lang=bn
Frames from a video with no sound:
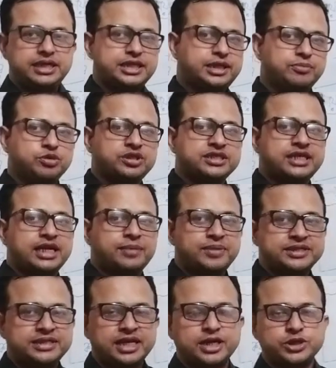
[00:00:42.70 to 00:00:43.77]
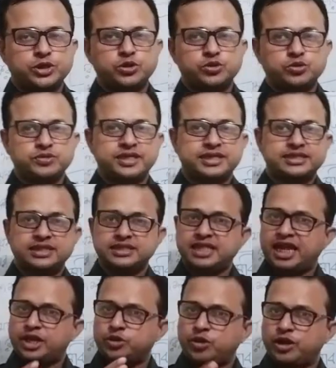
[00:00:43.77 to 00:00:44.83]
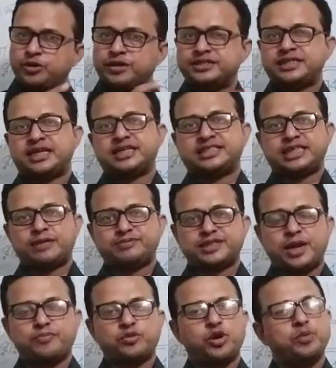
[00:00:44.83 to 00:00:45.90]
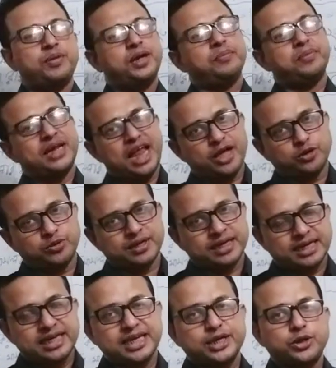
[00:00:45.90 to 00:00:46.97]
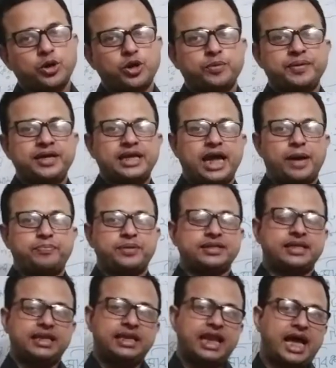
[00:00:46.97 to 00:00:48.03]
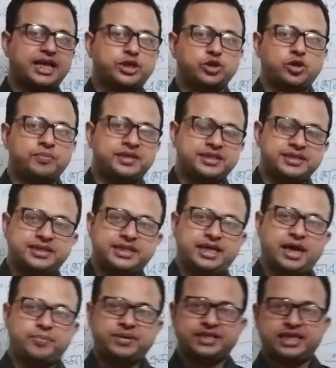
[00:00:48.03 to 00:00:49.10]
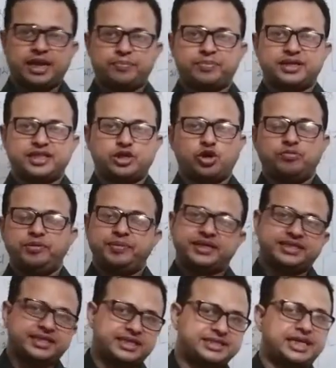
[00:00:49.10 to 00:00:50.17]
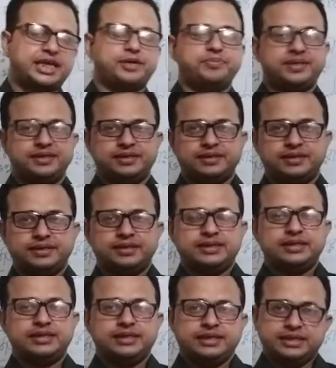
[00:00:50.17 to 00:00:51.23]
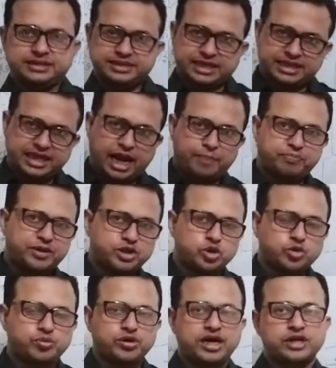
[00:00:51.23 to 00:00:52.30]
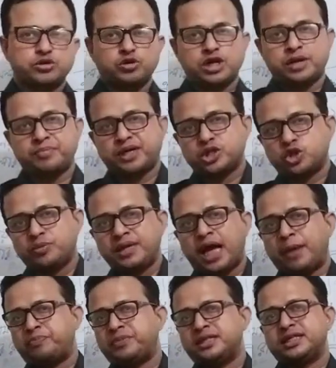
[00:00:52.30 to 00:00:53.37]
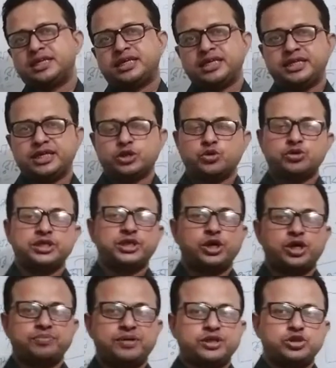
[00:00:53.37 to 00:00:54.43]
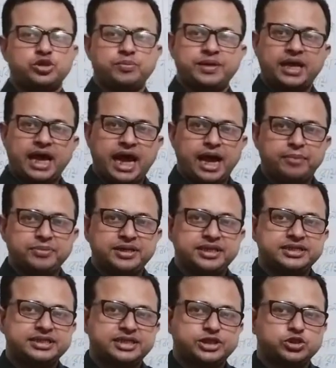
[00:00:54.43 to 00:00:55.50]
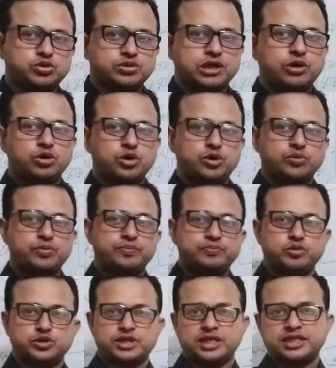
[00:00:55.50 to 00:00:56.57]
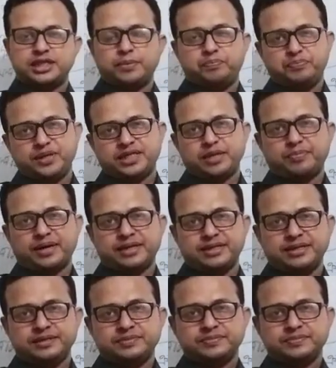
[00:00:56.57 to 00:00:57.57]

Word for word: ইতিমধ্যে যারা আমার চ্যানেলটি নতুন দেখছেন তারা দয়া করে চ্যানেলটি সাবস্ক্রাইব করবেন বেল আইকনে ক্লিক করবেন আপনাদের লাইক কমেন্ট দিয়ে আমাদের আপনাদের অভিব্যক্তিটা জানাবেন যাতে আপনাদের উপকার করার মাধ্যমে আপনাদের কেরিয়ার গড়ে দেওয়ার মাধ্যমে আমি নিজে কিছুটা হলেও প্রশান্তি পেতে পারি